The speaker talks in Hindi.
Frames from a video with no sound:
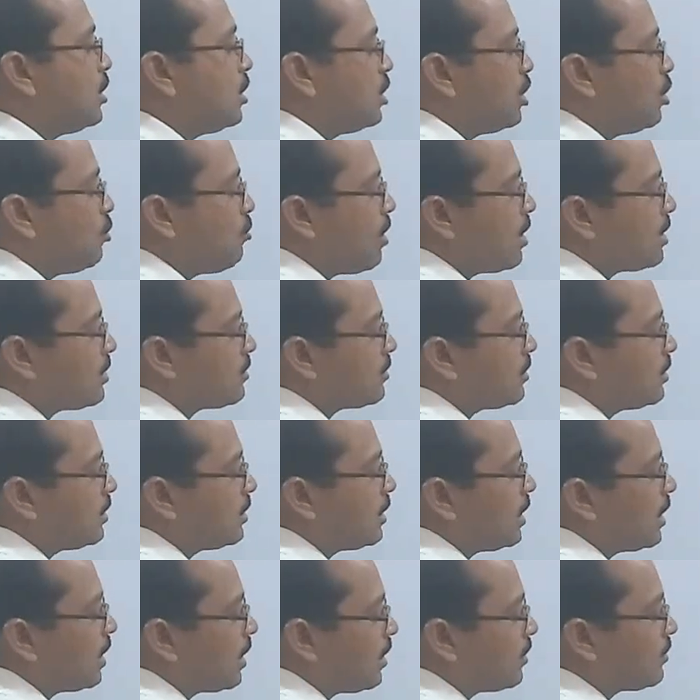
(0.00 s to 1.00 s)
नौ आठ
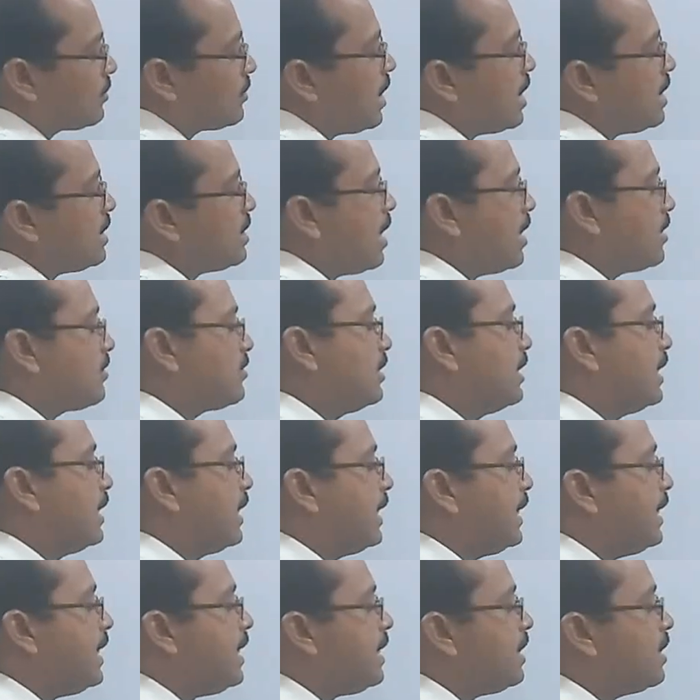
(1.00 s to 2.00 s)
सत्रह का सात
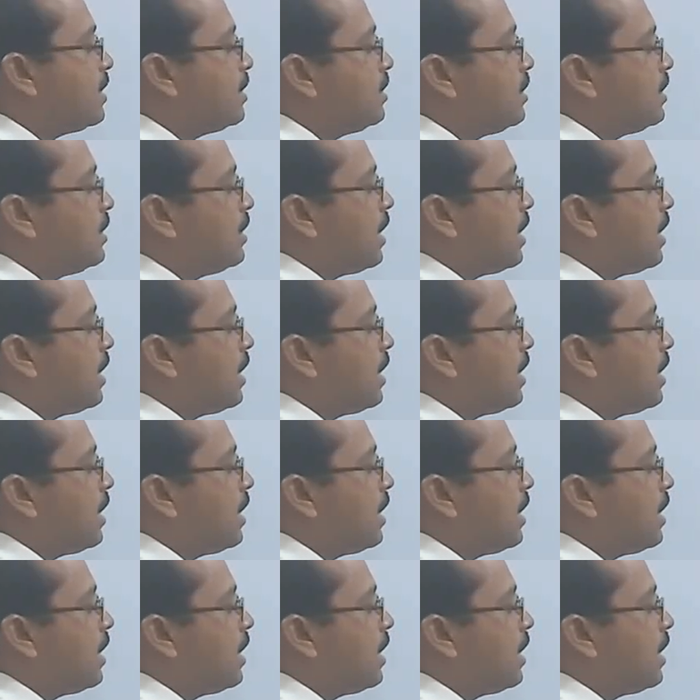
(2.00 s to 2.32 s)
हासिल एक